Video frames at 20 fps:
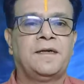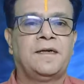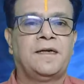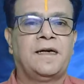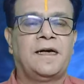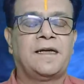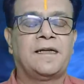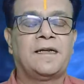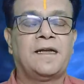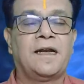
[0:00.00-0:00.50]

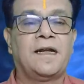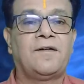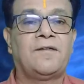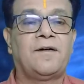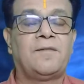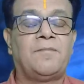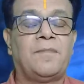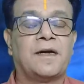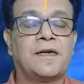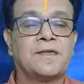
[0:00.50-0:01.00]
அதனால்
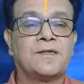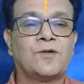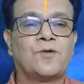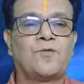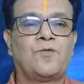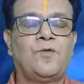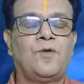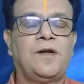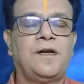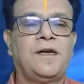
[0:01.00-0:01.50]
அவள்
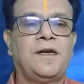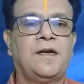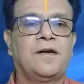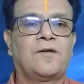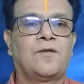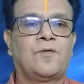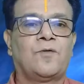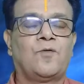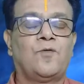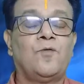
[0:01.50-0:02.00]
மனசுக்குள்ளேயே
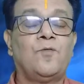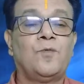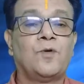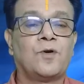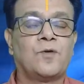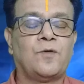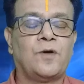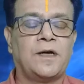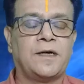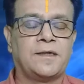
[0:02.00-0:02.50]

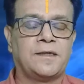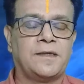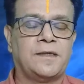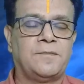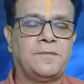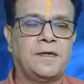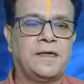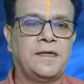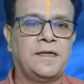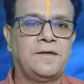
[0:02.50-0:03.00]
குமுறுவா இந்த
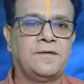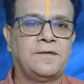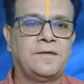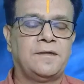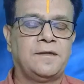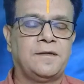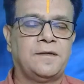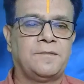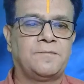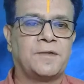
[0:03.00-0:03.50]
மாதிரி
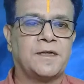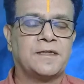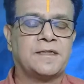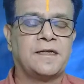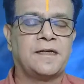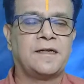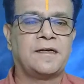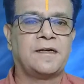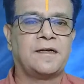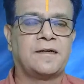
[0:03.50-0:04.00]
வந்து
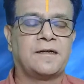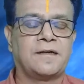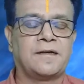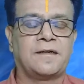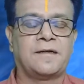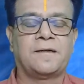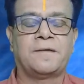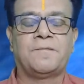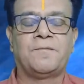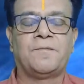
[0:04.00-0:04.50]
பிரச்சனைகள்
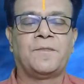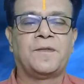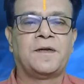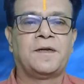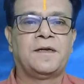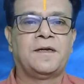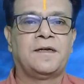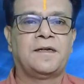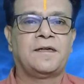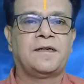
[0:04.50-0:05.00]
இருக்கே
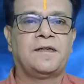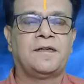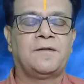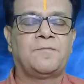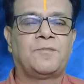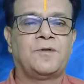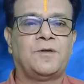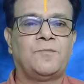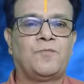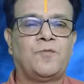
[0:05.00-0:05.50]
இது
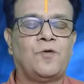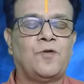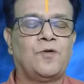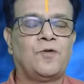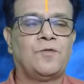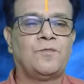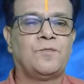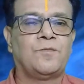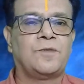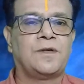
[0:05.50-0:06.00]
எப்படி
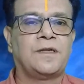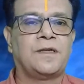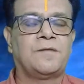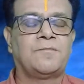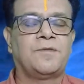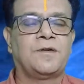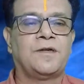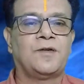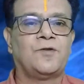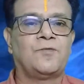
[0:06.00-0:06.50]
போகும் இது
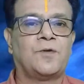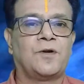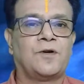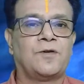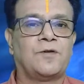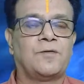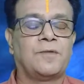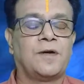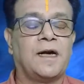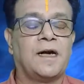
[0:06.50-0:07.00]
எப்படி இது
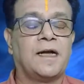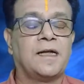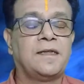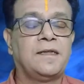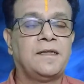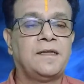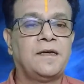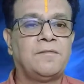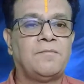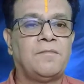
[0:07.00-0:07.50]
பண்ணணும்னு
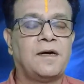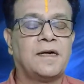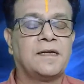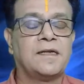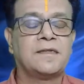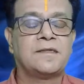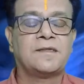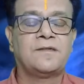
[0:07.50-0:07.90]
அந்த மனசு